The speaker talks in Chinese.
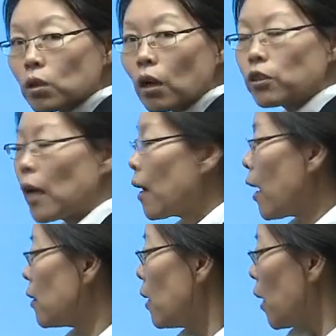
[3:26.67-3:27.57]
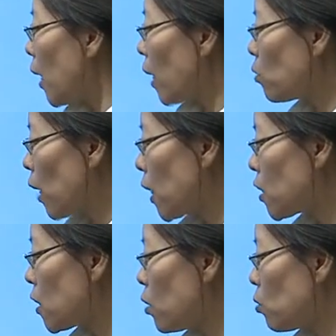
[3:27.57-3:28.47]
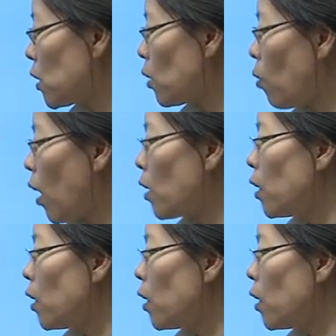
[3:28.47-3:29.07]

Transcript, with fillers: 朝下看，看出来是这种情况。